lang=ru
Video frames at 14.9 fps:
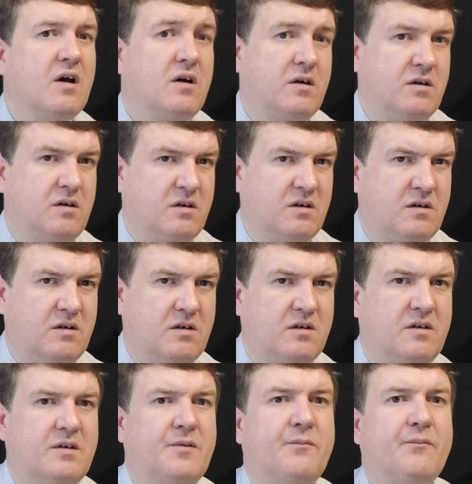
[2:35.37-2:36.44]

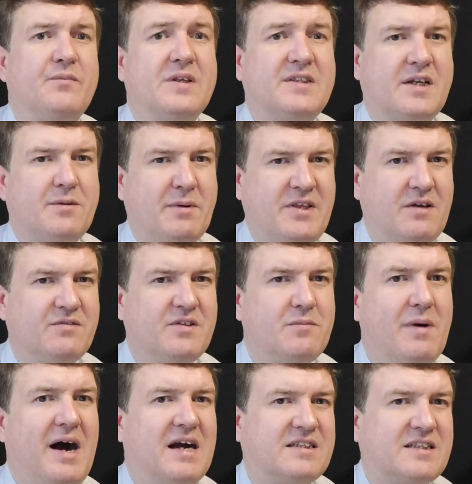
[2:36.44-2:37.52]
э, нормативным
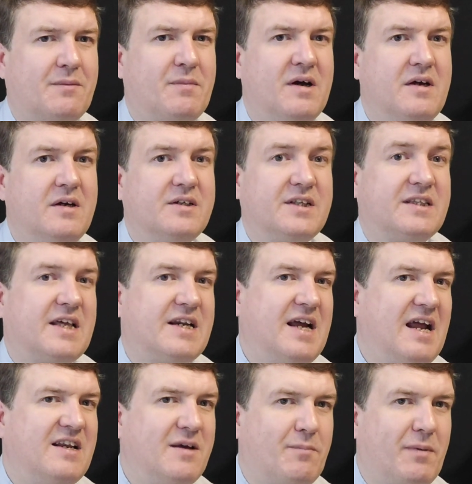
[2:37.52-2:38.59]
актам
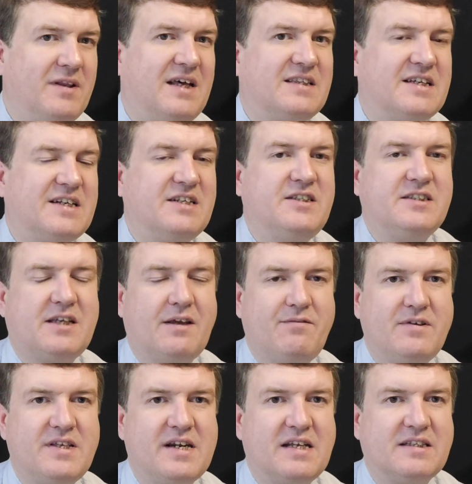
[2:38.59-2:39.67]
Нотариальной палаты Российской
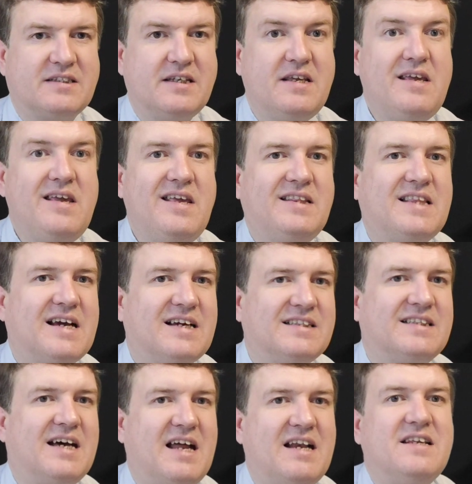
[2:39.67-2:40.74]
Федерации и так
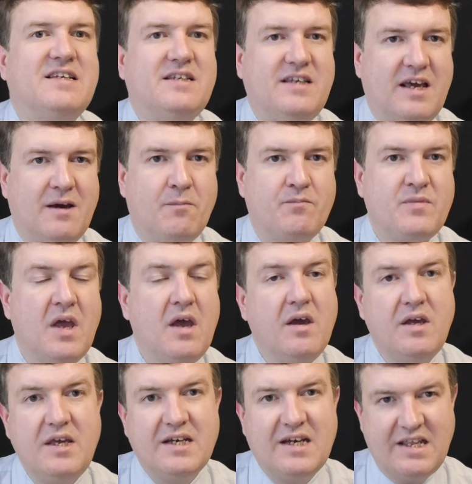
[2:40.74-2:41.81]
далее.
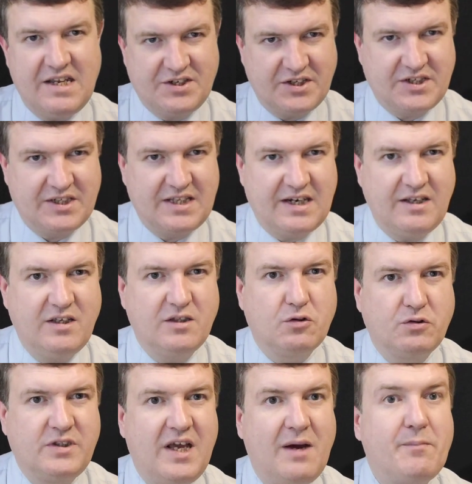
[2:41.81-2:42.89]
И, конечно же, дорогие
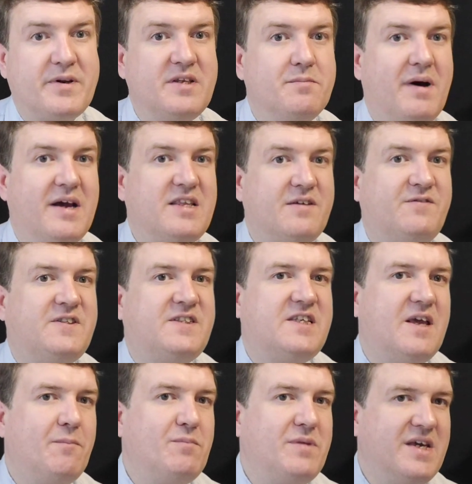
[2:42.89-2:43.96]
друзья, принимайте
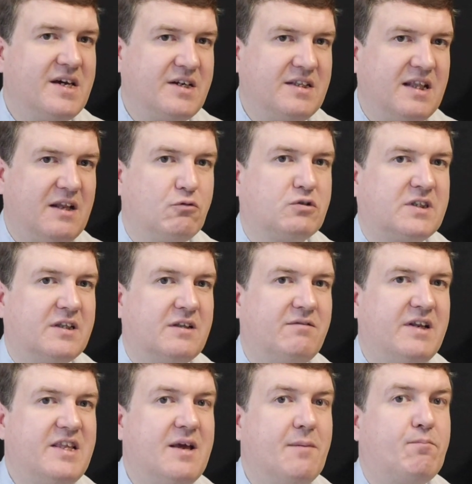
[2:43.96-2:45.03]
все меры для
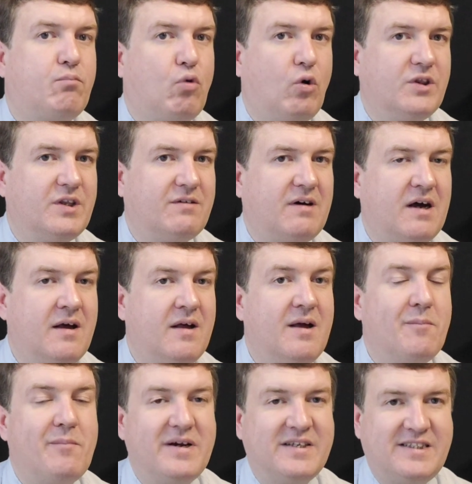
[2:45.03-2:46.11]
установления полного
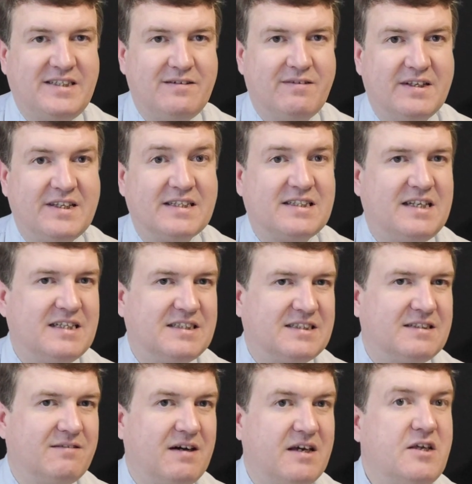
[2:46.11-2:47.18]
массива
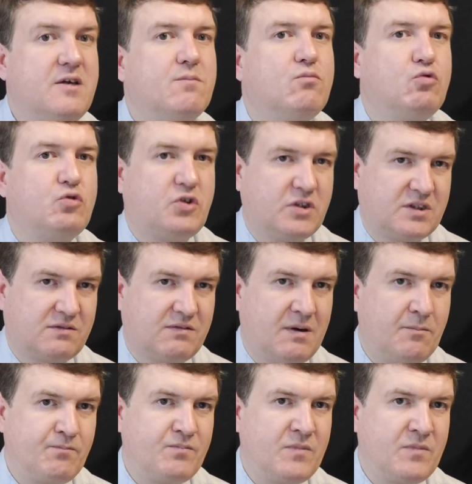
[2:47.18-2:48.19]
наследственного имущества.